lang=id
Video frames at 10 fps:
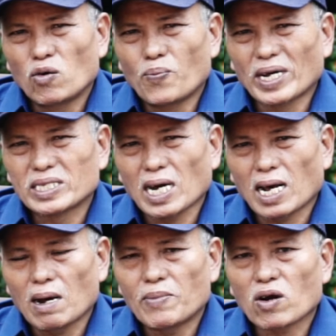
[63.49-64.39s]

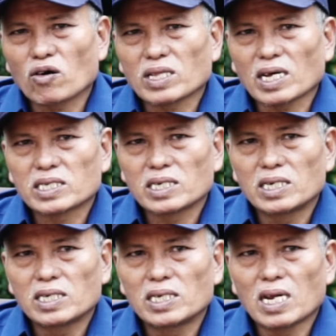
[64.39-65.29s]
Upacara merkotas
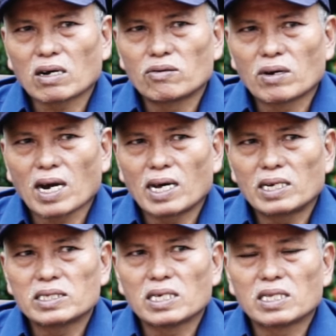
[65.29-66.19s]
ini
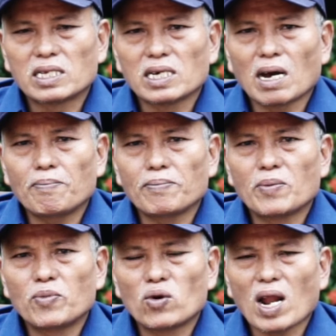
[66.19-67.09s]
dilakukan setiap
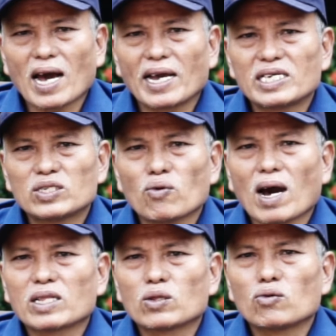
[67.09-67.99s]
memulai
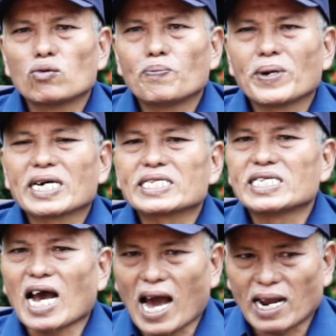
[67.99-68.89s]
suatu
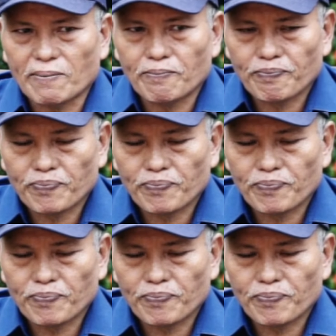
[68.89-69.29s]
pekerjaan.